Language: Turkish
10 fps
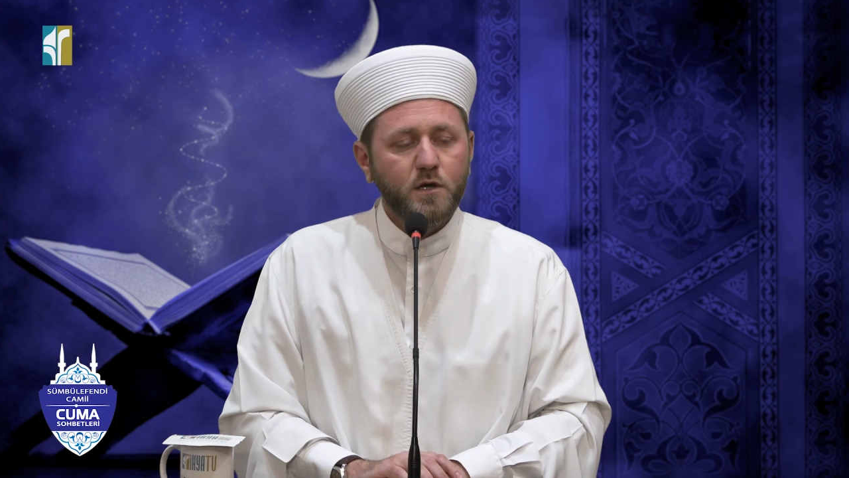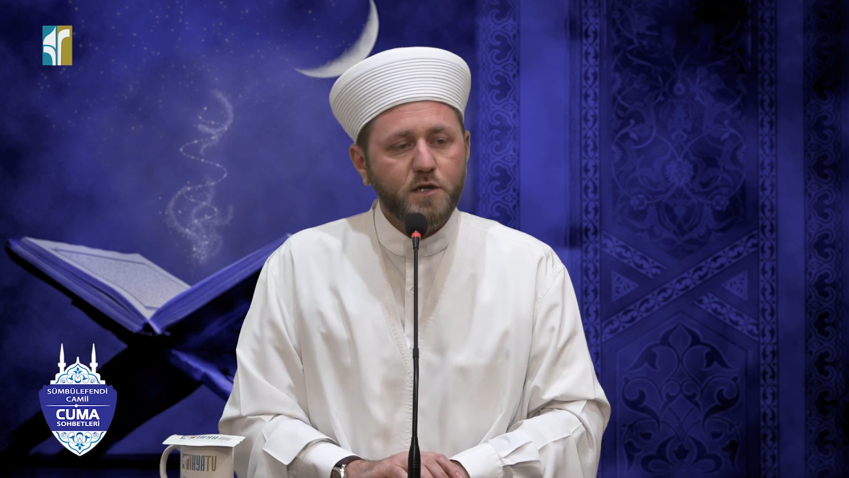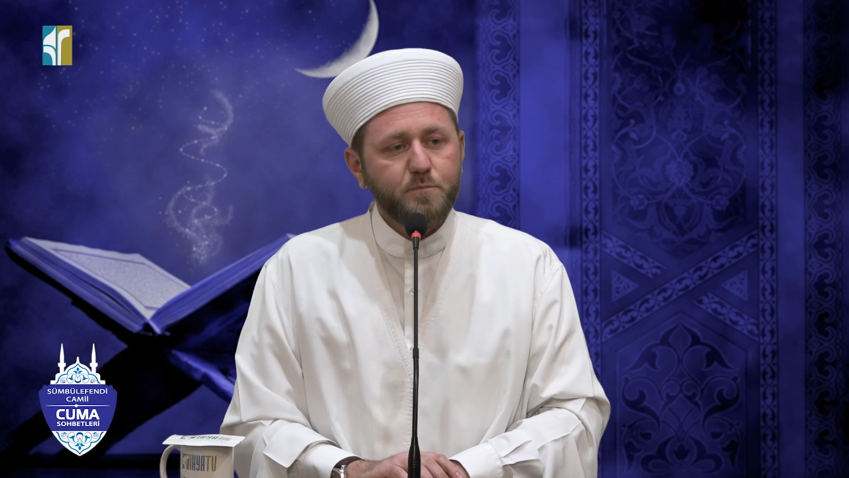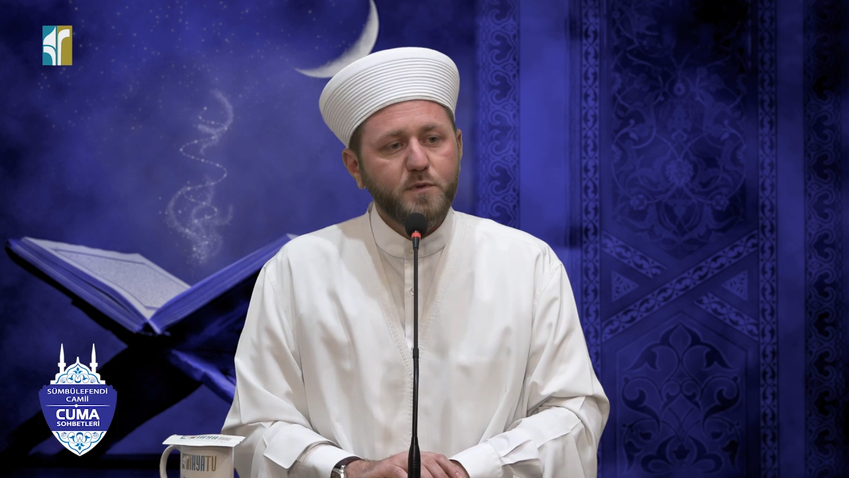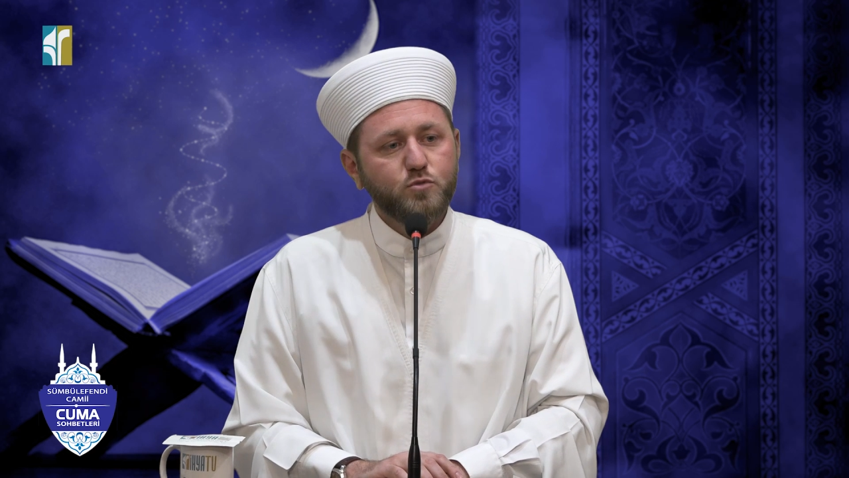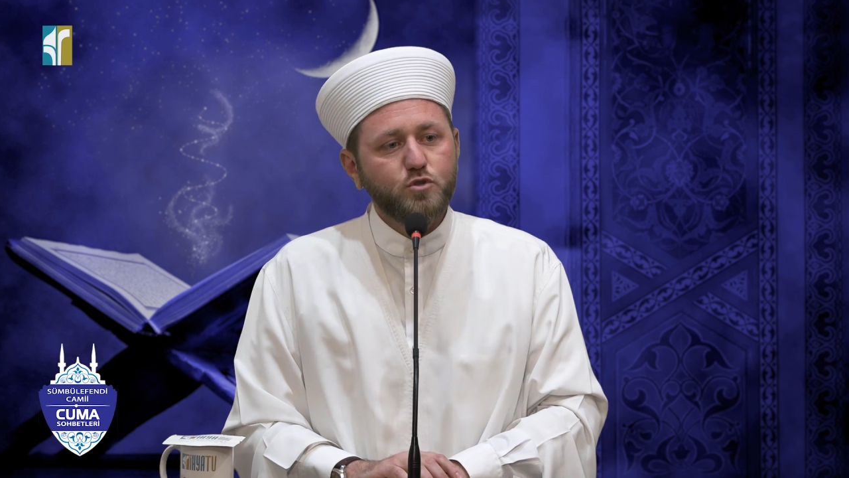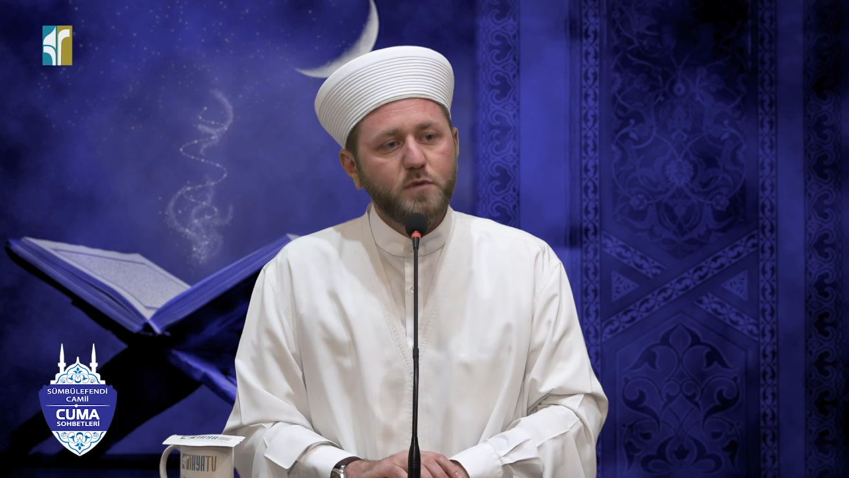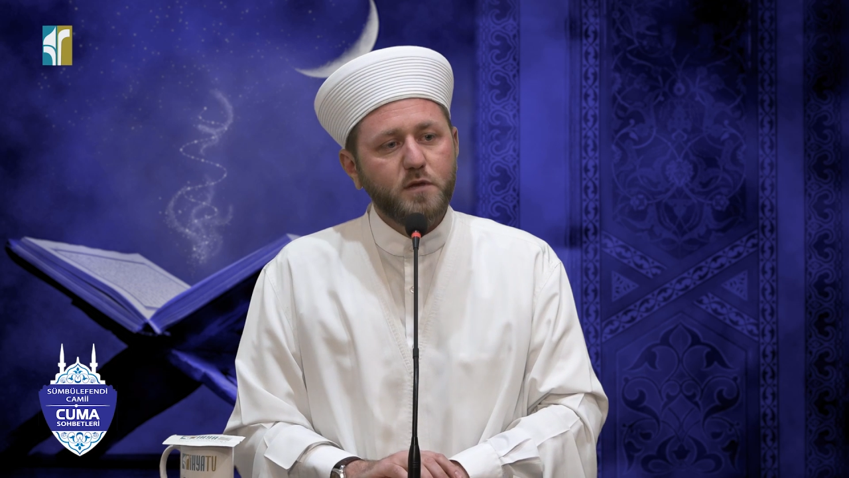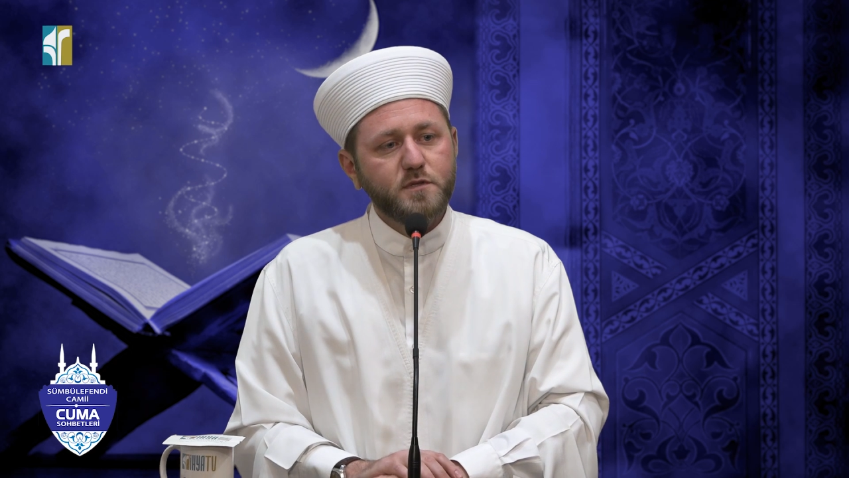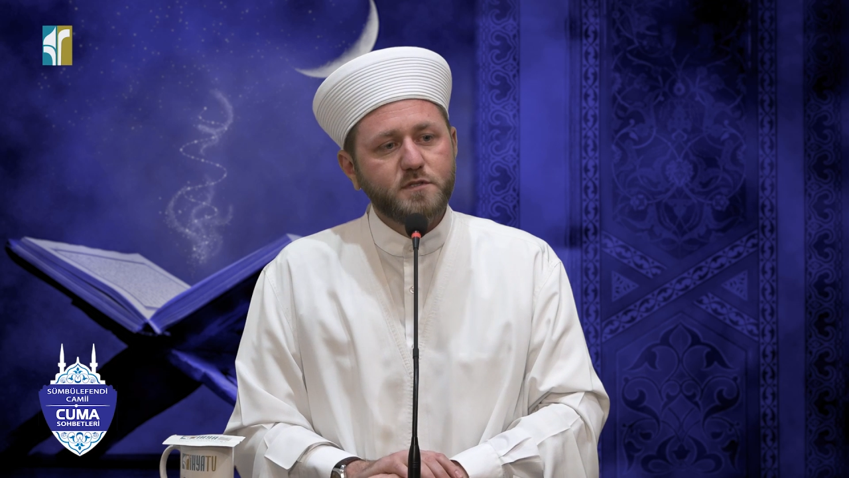Rabbim
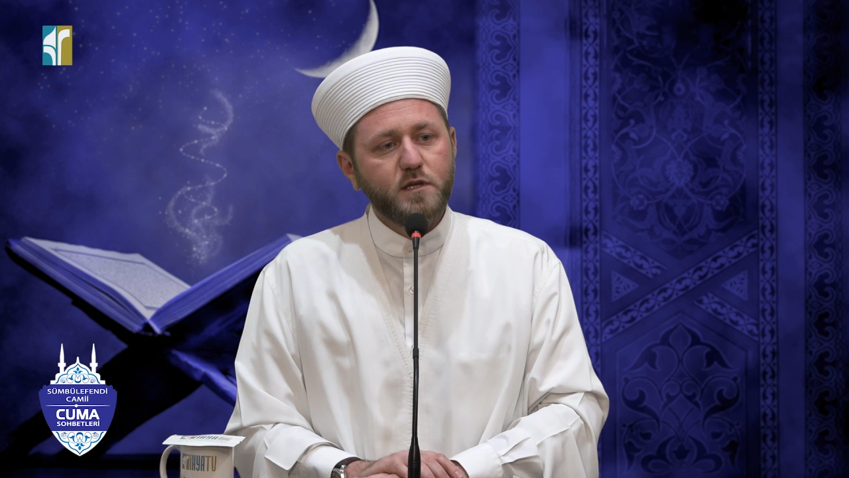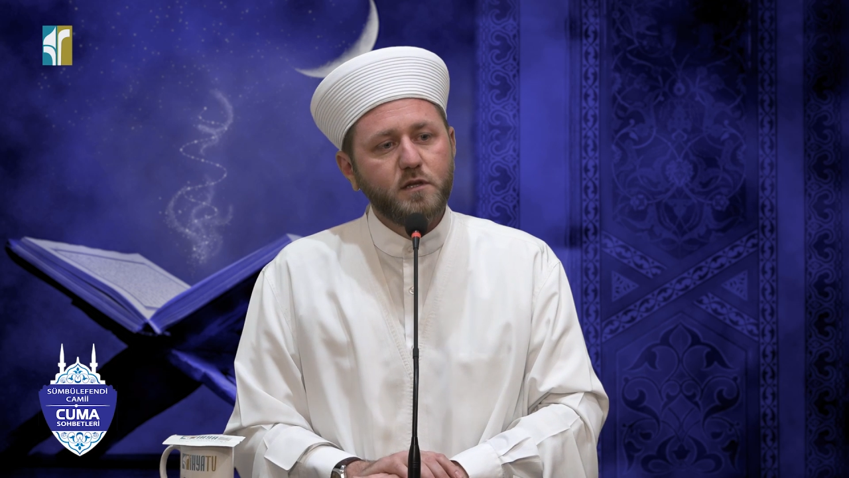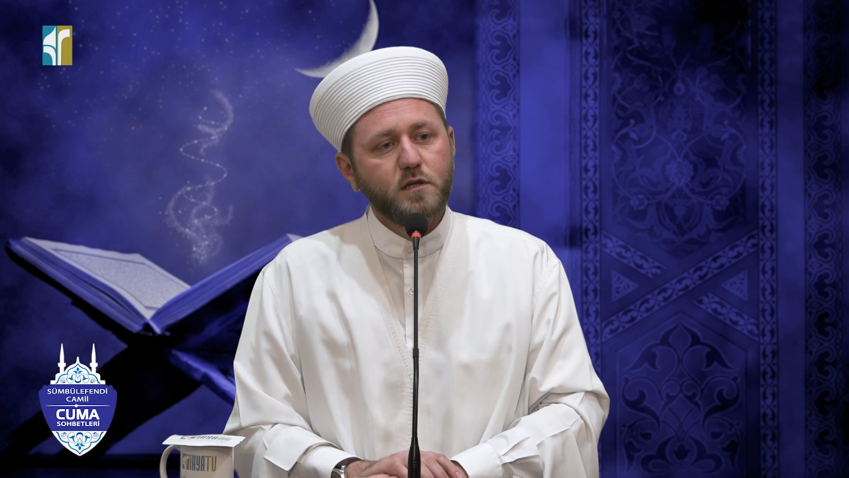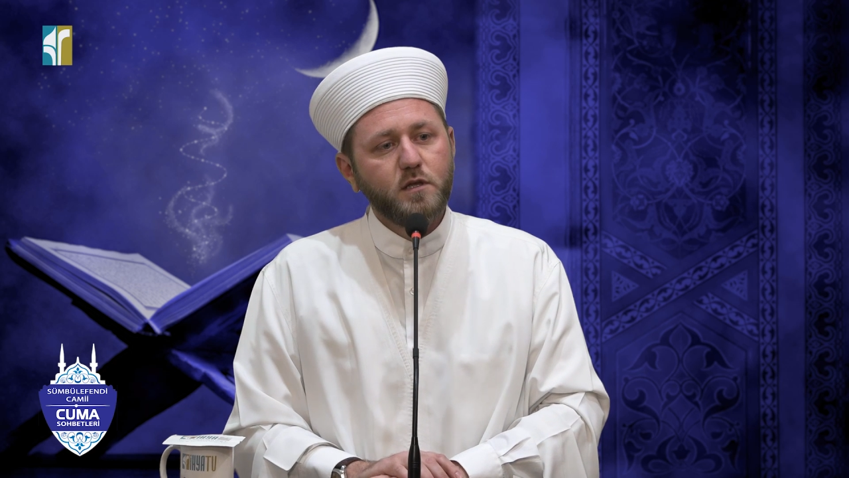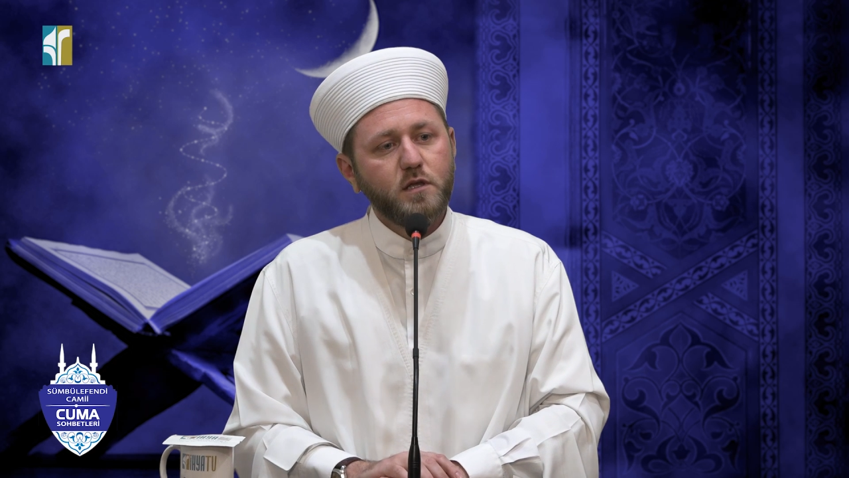cümlemize